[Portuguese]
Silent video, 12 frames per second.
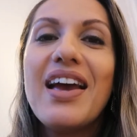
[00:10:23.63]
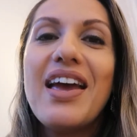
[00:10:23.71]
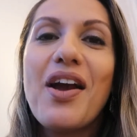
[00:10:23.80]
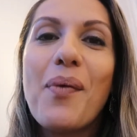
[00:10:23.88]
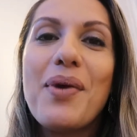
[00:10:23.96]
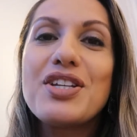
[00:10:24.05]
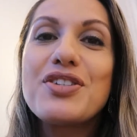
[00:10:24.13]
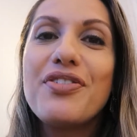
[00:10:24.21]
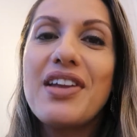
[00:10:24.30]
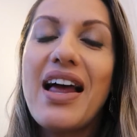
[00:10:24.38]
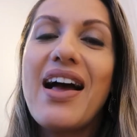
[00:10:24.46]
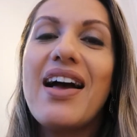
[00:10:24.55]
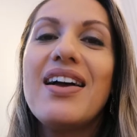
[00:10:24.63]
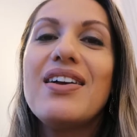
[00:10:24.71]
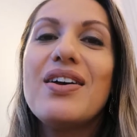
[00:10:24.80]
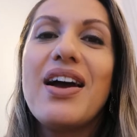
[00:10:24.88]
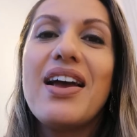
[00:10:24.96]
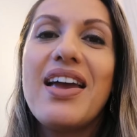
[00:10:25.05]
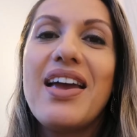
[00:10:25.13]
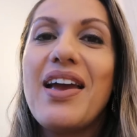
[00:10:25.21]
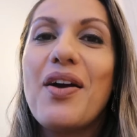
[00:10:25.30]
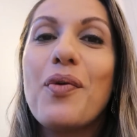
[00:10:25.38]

realmente virar é,